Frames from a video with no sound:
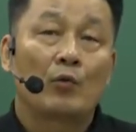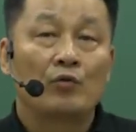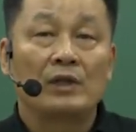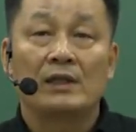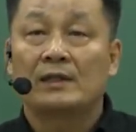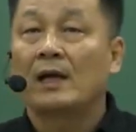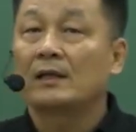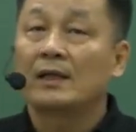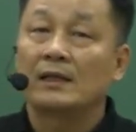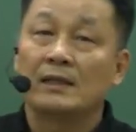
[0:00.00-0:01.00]
위
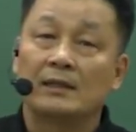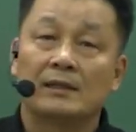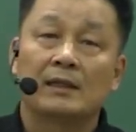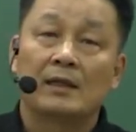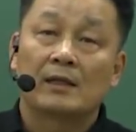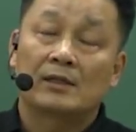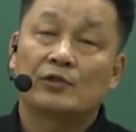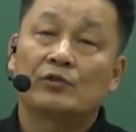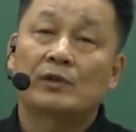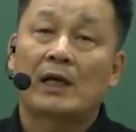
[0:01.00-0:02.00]
단계인
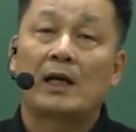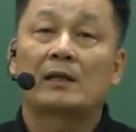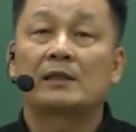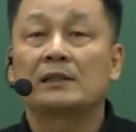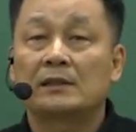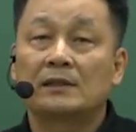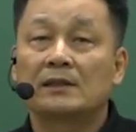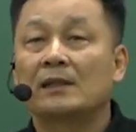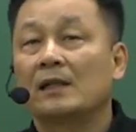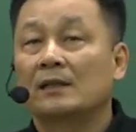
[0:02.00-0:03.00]
기술사, 즉
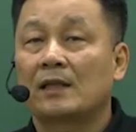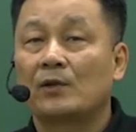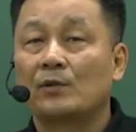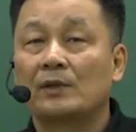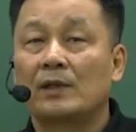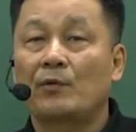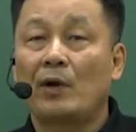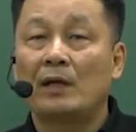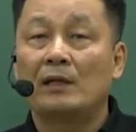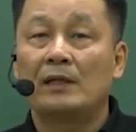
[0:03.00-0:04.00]
산업위생
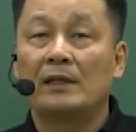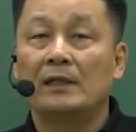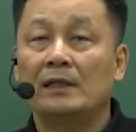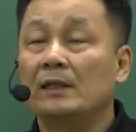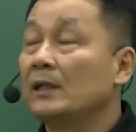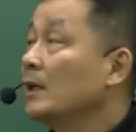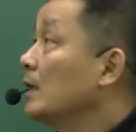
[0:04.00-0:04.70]
관리